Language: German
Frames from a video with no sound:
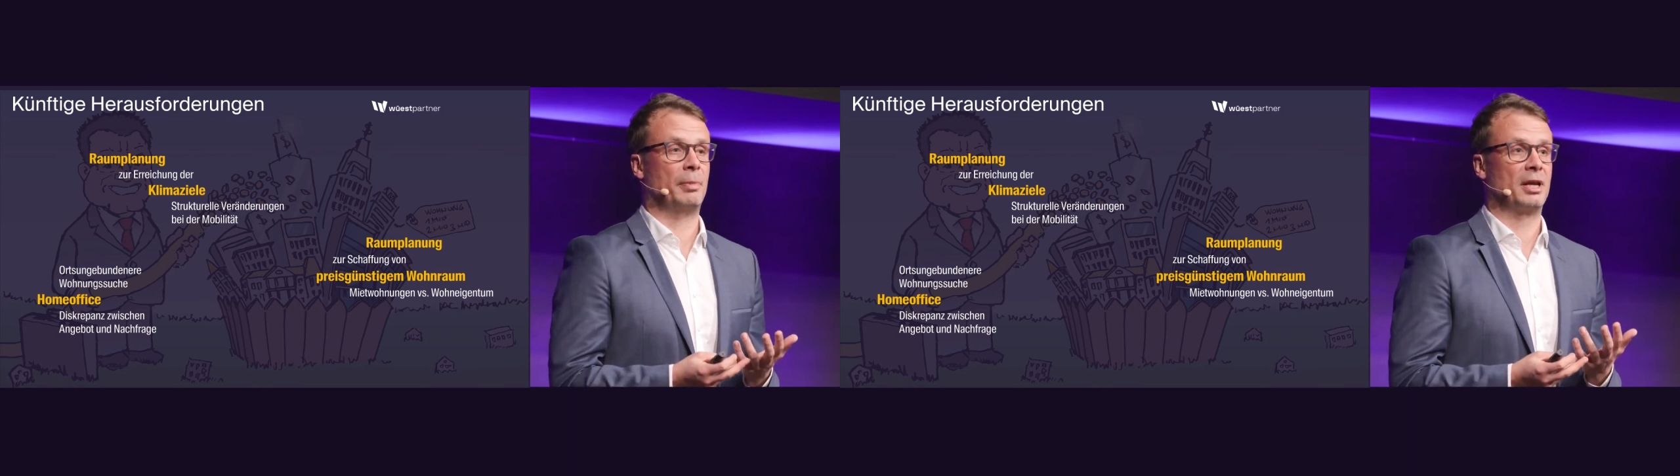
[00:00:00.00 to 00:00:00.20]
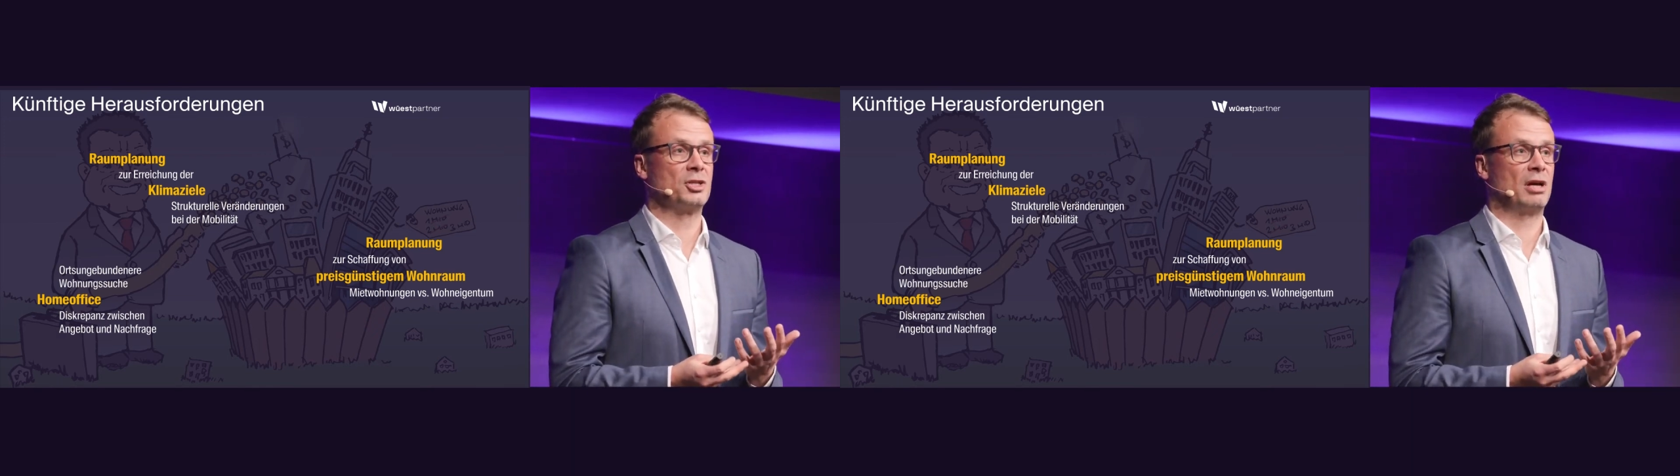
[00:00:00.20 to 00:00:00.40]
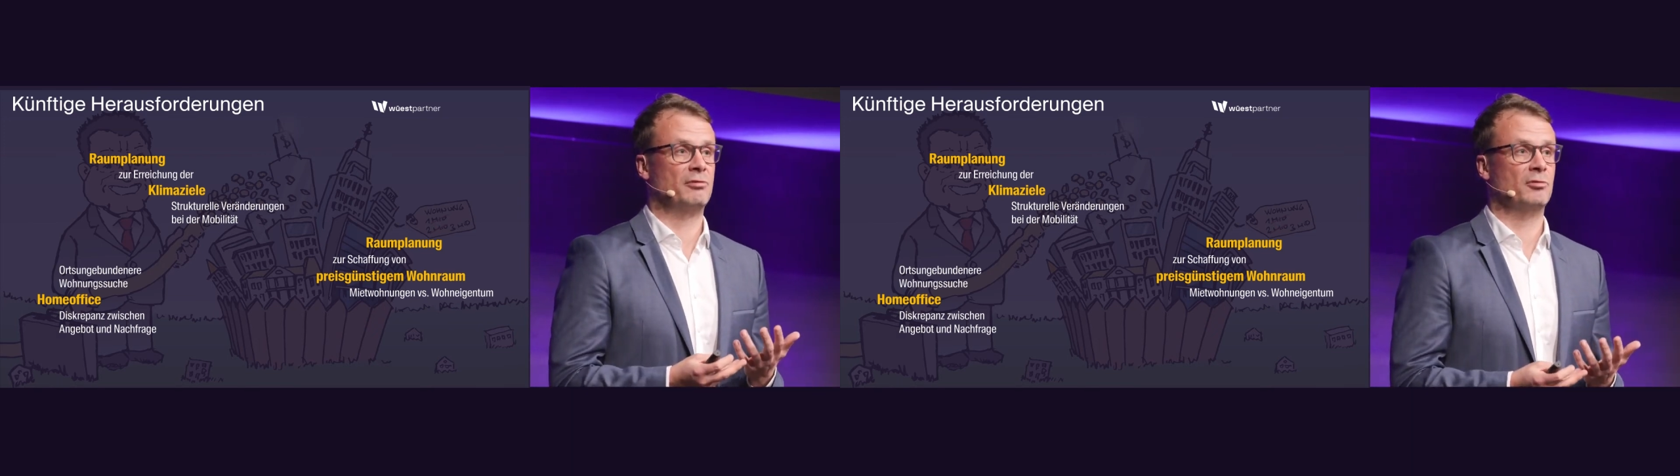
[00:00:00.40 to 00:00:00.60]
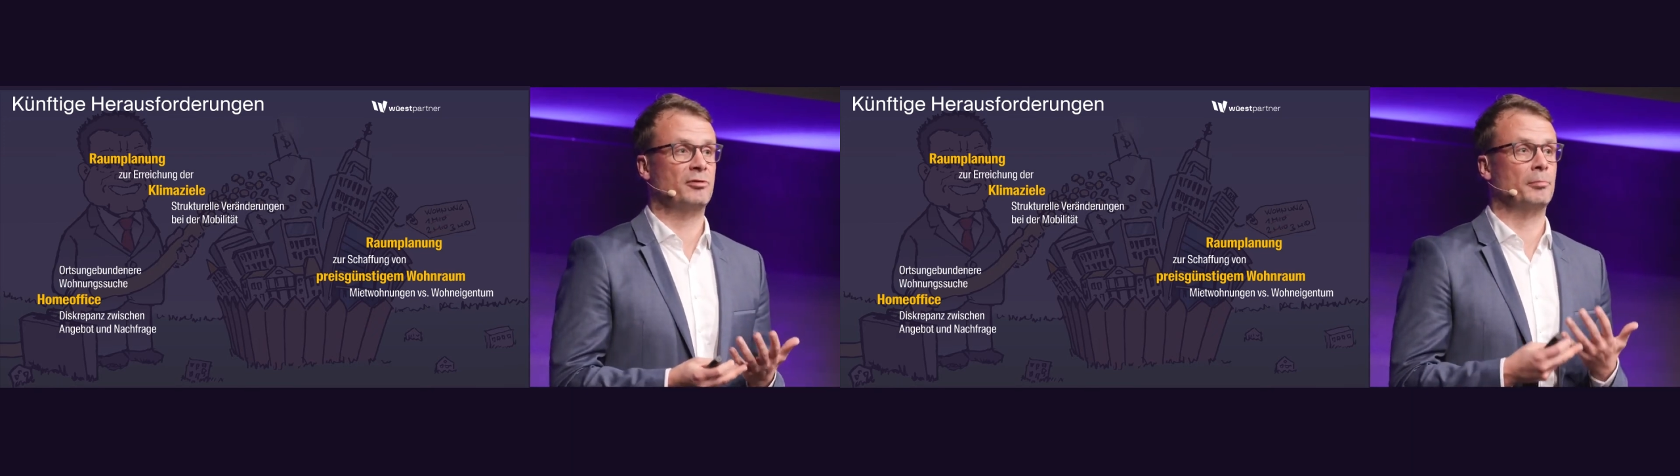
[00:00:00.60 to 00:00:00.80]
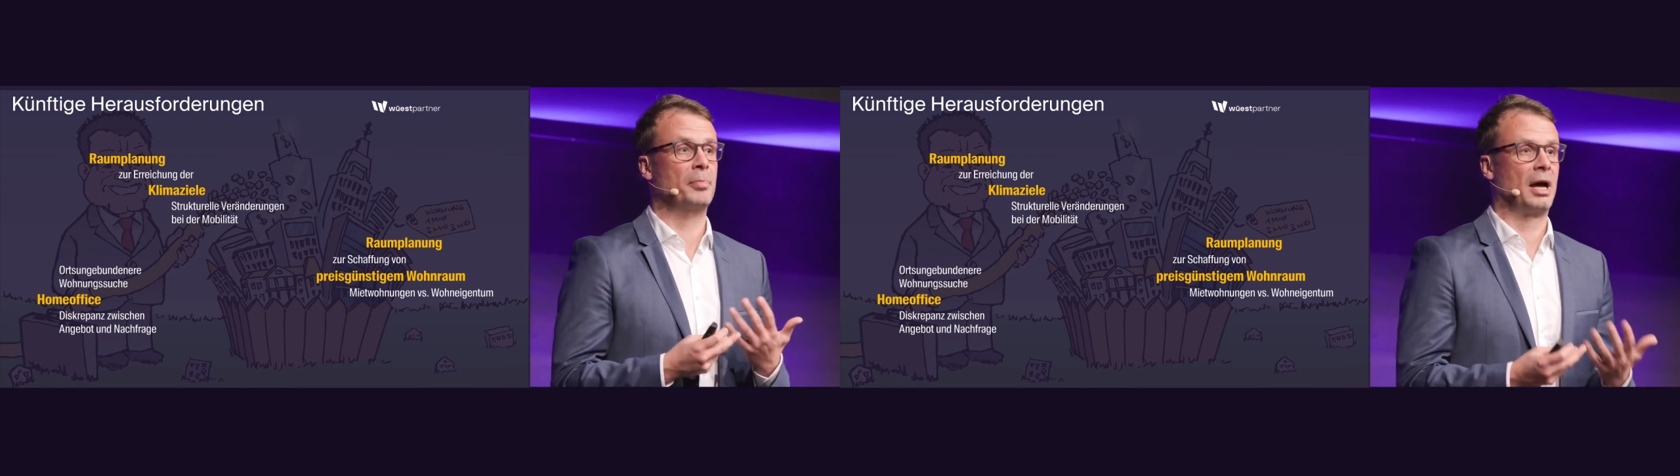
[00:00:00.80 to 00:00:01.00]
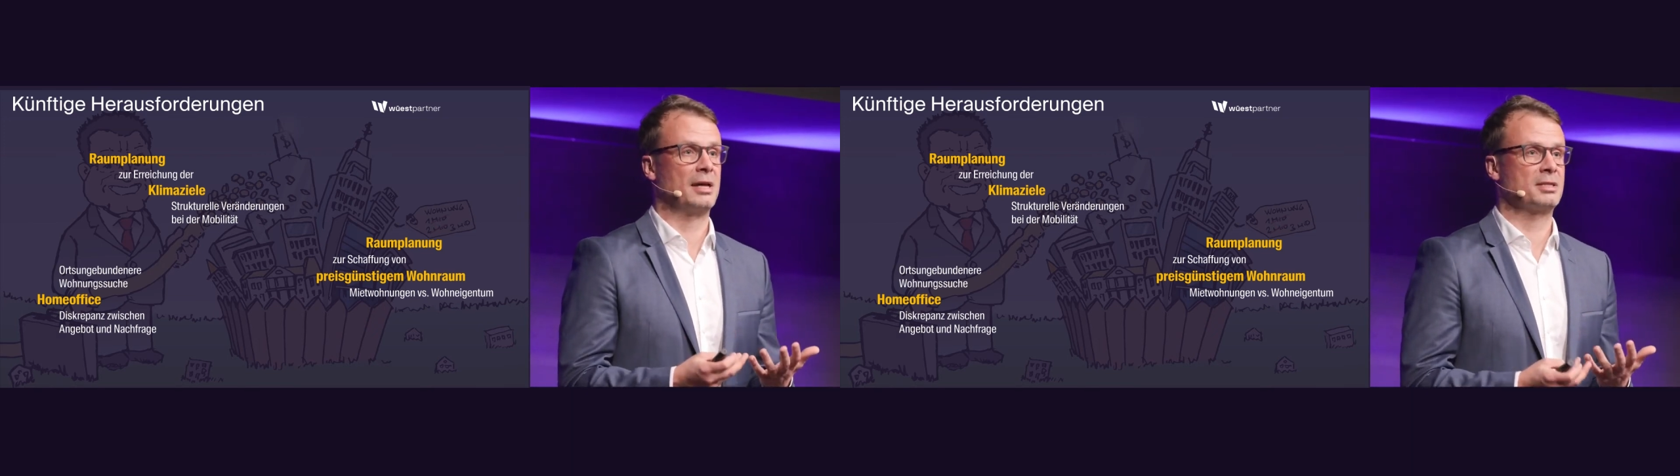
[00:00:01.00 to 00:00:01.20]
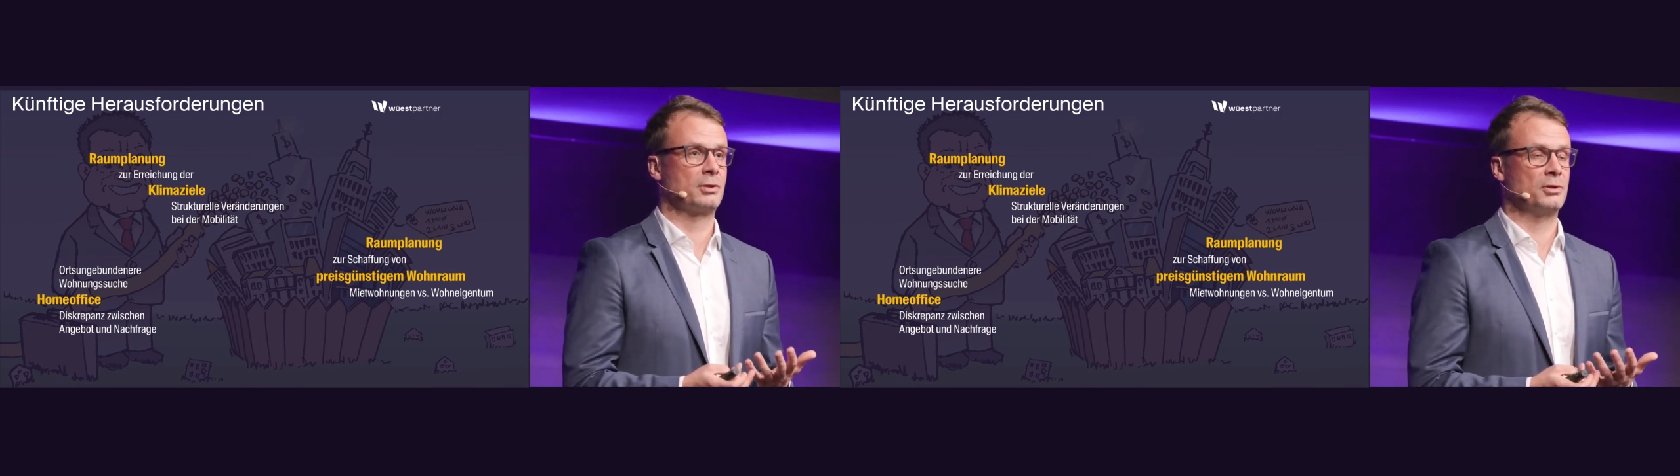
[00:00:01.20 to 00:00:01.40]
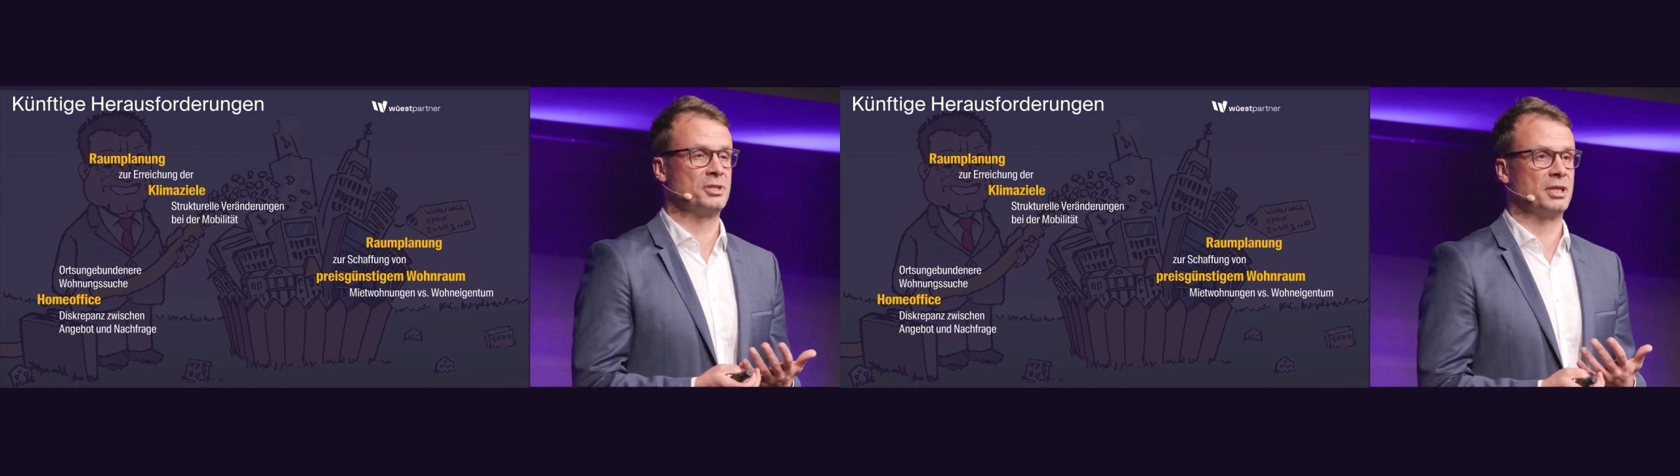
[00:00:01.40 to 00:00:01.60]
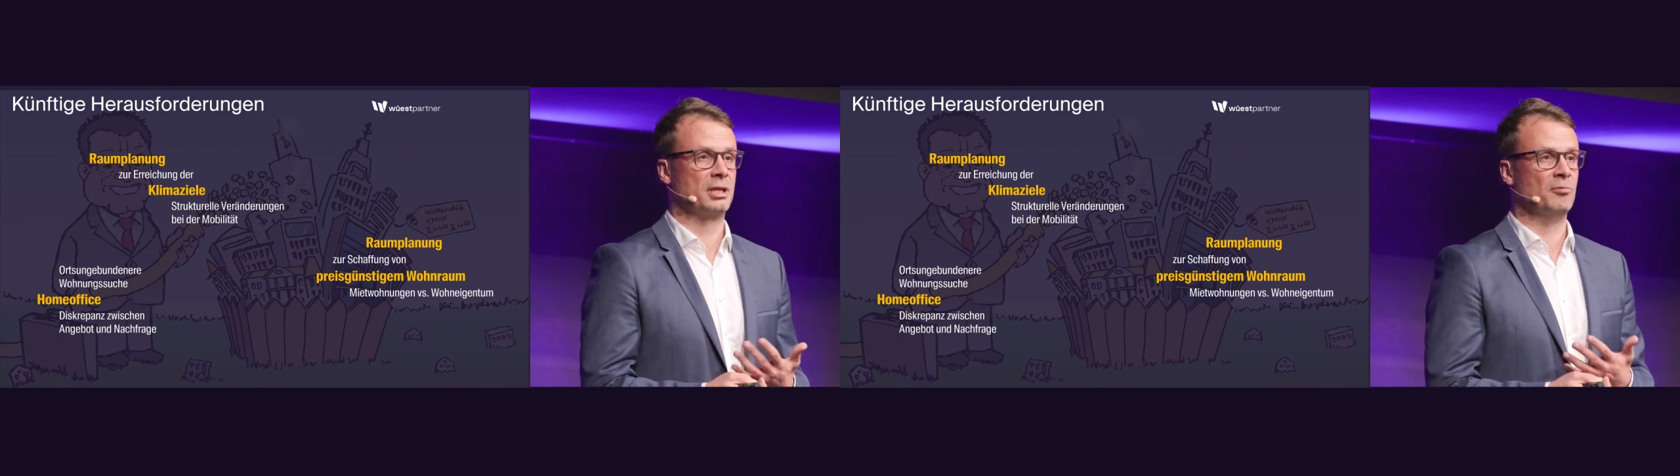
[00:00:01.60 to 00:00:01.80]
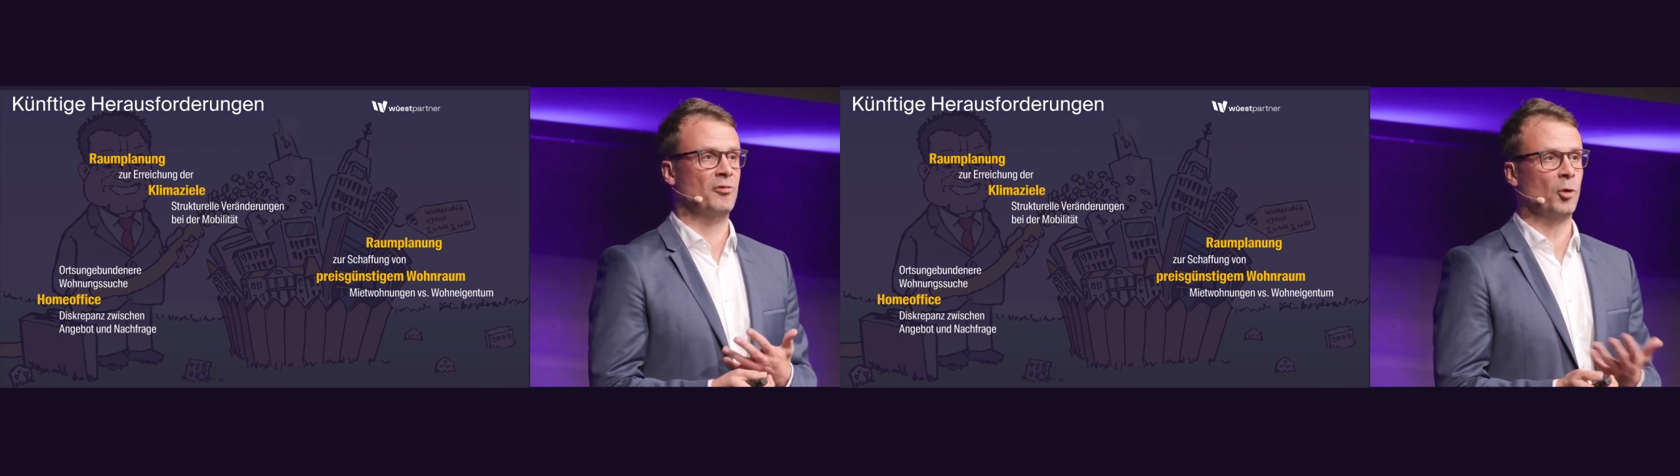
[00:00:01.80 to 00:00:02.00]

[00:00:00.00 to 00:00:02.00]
bei der Schaffung von preisgünstigem